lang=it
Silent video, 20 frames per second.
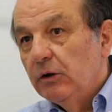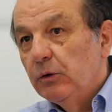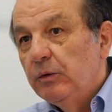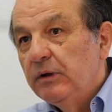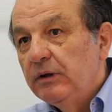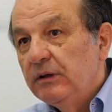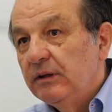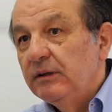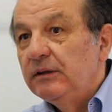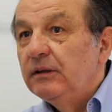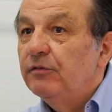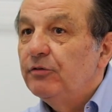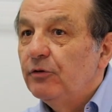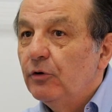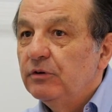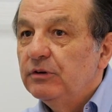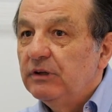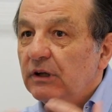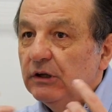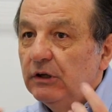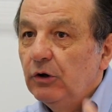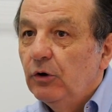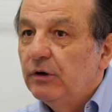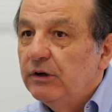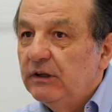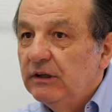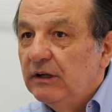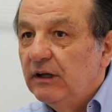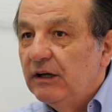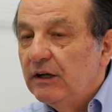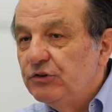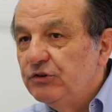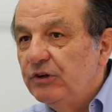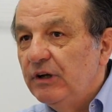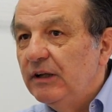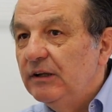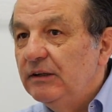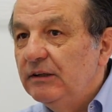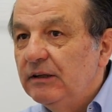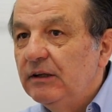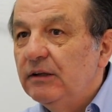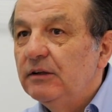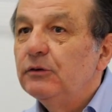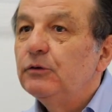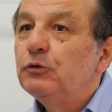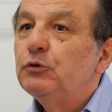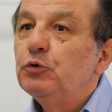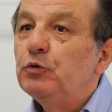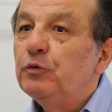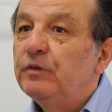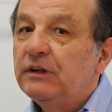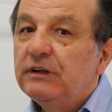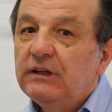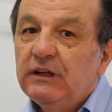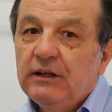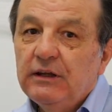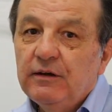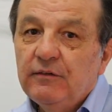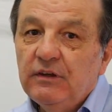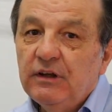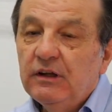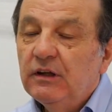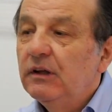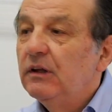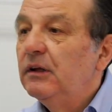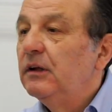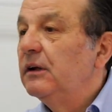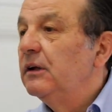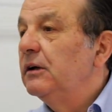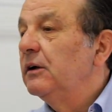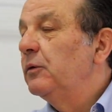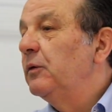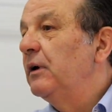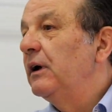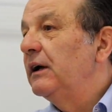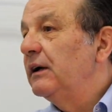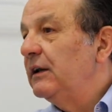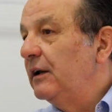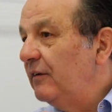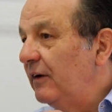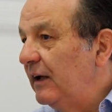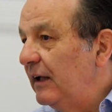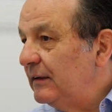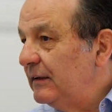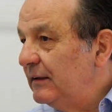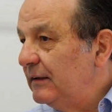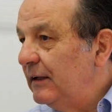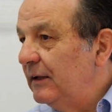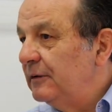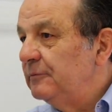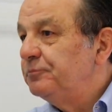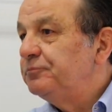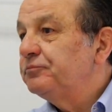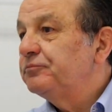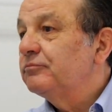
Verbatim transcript: Quindi di fronte agli occhi della gente tu vedevi quella cravatta